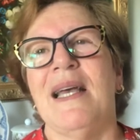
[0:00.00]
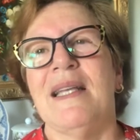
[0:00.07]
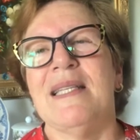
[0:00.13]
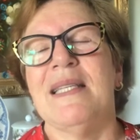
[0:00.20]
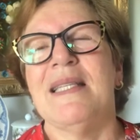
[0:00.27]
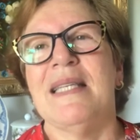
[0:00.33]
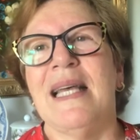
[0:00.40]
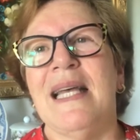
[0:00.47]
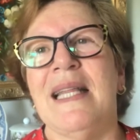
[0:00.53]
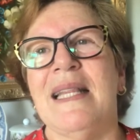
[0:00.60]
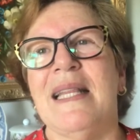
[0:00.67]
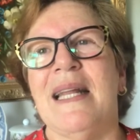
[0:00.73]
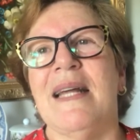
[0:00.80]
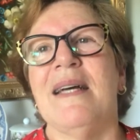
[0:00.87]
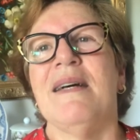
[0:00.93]

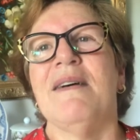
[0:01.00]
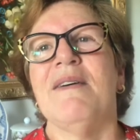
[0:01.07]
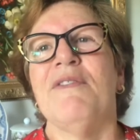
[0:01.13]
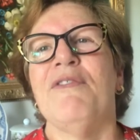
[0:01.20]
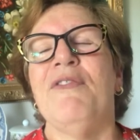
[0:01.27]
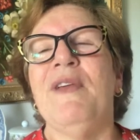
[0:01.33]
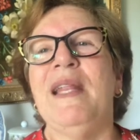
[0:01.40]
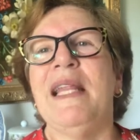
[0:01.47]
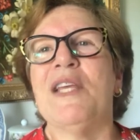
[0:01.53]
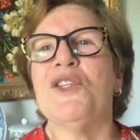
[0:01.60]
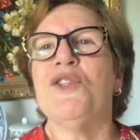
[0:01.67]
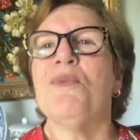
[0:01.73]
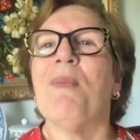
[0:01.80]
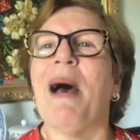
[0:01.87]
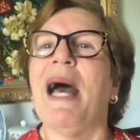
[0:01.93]
Sandra, filhas
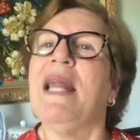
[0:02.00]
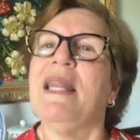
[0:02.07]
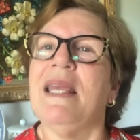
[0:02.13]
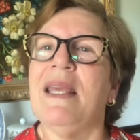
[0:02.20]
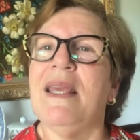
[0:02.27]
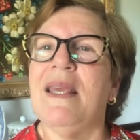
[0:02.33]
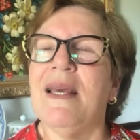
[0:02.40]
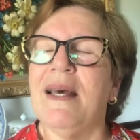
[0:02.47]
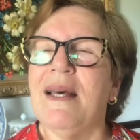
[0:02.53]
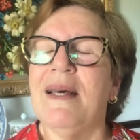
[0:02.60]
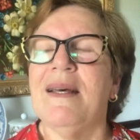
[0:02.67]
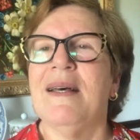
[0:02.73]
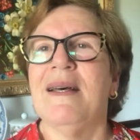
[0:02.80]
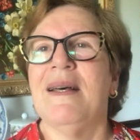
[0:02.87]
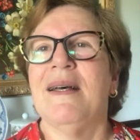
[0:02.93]
de Maria,
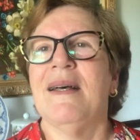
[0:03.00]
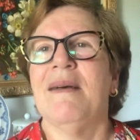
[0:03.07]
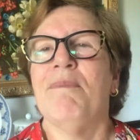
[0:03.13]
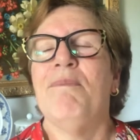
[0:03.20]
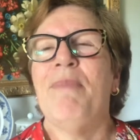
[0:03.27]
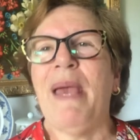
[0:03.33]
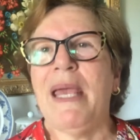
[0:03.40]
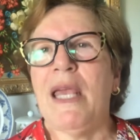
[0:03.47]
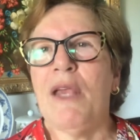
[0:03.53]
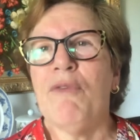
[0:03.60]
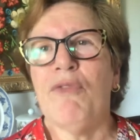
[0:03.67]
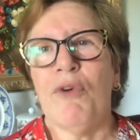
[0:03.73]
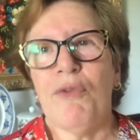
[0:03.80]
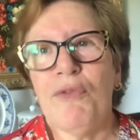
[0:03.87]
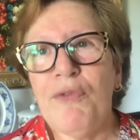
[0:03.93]
bem
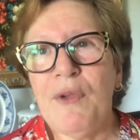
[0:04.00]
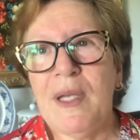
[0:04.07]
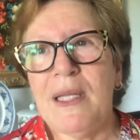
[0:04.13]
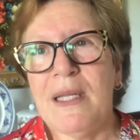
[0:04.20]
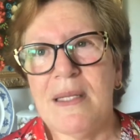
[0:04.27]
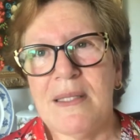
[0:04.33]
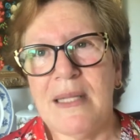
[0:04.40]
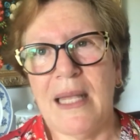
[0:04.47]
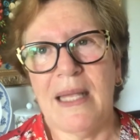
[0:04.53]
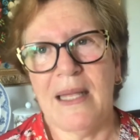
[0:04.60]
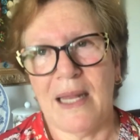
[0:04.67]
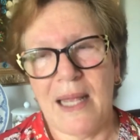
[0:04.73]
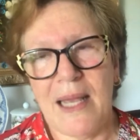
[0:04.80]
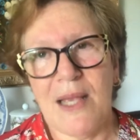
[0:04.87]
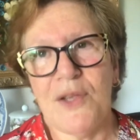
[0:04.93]
envolvidas na
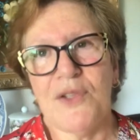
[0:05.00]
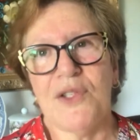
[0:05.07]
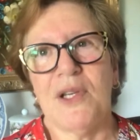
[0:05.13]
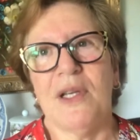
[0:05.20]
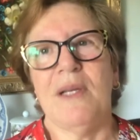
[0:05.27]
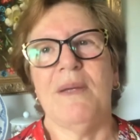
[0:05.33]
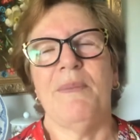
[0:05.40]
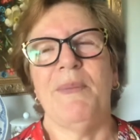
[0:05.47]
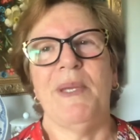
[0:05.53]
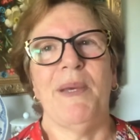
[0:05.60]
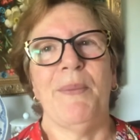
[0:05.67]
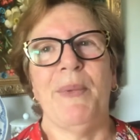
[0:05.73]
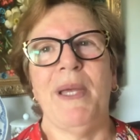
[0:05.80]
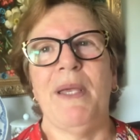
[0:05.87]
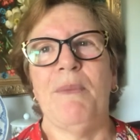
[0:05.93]
igreja,
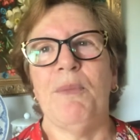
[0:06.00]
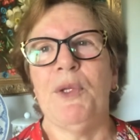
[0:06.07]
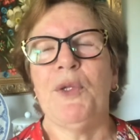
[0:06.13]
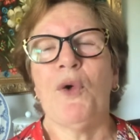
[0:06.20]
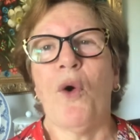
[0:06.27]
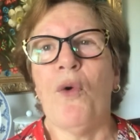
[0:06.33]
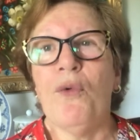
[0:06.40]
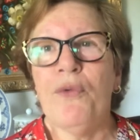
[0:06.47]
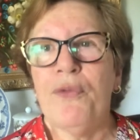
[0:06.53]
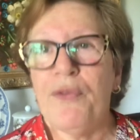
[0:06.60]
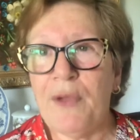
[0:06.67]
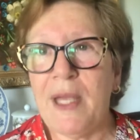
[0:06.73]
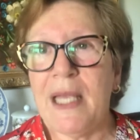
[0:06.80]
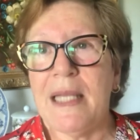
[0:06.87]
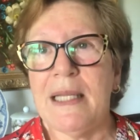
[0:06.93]
minha mãe muito
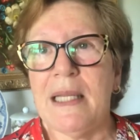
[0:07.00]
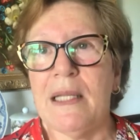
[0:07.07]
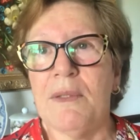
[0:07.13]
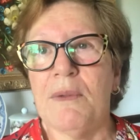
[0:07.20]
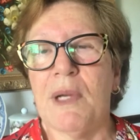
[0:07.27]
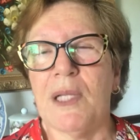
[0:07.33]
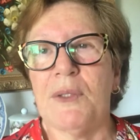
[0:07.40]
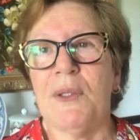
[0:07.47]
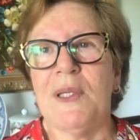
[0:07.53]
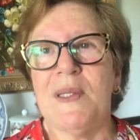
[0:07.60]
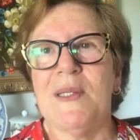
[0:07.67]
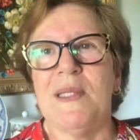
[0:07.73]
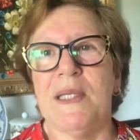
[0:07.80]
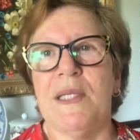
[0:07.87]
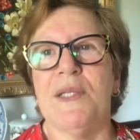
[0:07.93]
convicta do
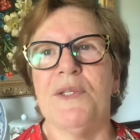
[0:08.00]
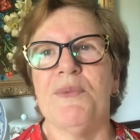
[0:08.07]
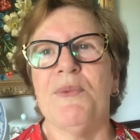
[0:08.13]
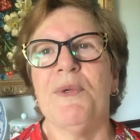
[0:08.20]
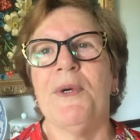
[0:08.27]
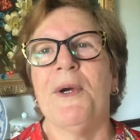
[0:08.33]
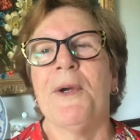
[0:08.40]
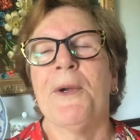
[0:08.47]
catolicismo.